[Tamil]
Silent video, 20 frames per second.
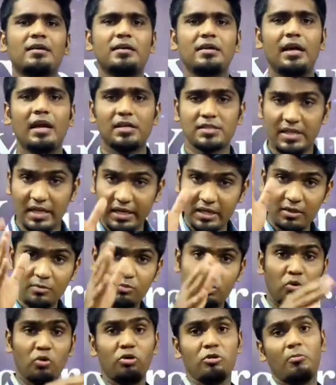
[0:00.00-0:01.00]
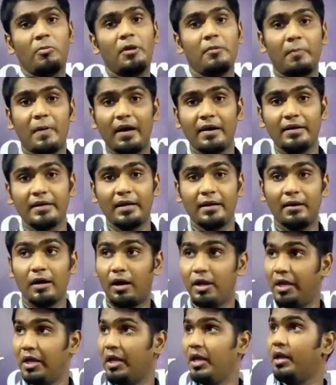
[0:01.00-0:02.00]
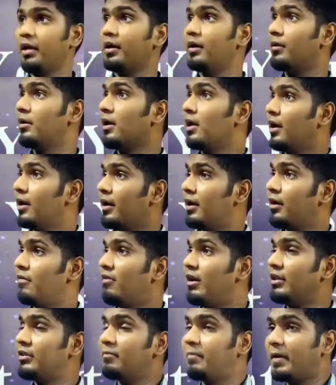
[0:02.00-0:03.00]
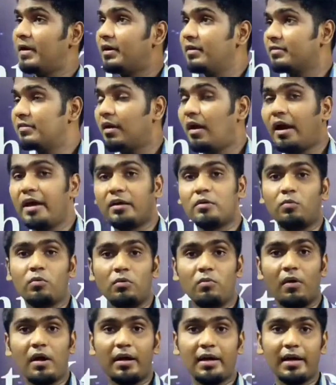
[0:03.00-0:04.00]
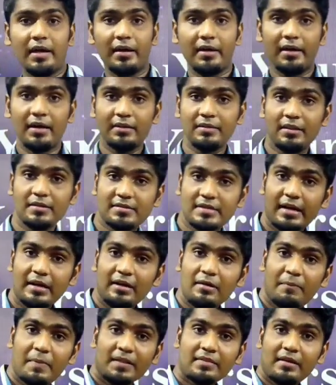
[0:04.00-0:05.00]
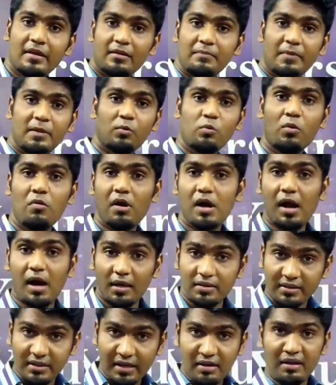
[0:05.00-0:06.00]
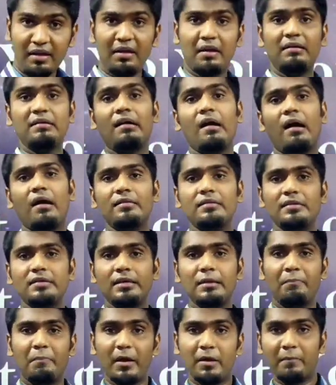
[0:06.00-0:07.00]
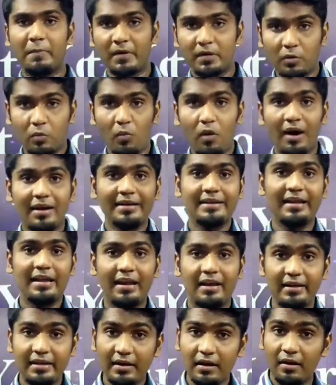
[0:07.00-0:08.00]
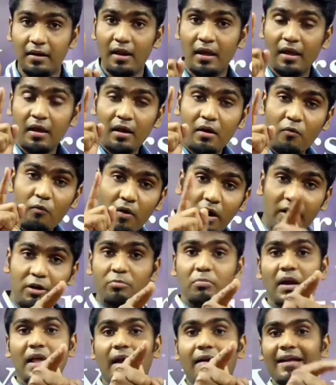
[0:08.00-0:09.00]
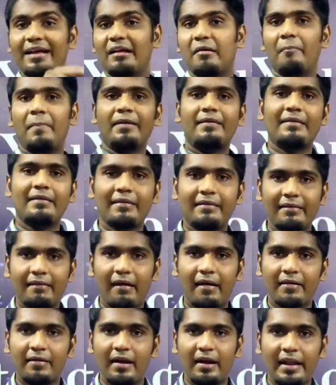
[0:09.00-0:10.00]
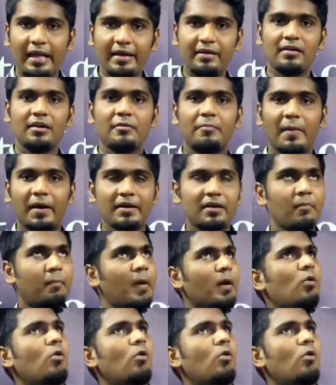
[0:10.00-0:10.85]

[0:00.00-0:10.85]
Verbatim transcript: இருக்குன்னா சங்கீதம் தொண்ணூறு போய் பாருங்கள் அநேக வலது பக்கத்தில் ஆயிரம் உருவாங்க இல்லை இந்த சைடில் பத்தாயிரம் பேர் உருவாங்க அது என்னை அணுகாது இப்பேற்பட்ட வாழ்க்கையில் நீங்கள் வாழும்படி அழைக்கப்பட்டிருக்கிறார் அநேகர்களுக்கு பாருங்கள்